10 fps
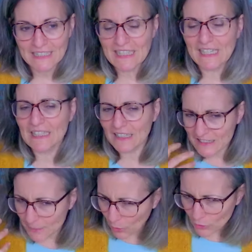Qu'il y a quelqu'un
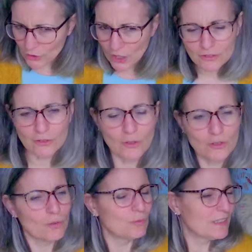qui prend note de ce
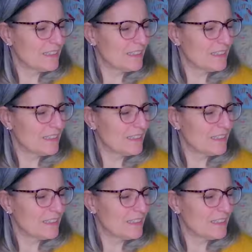que vous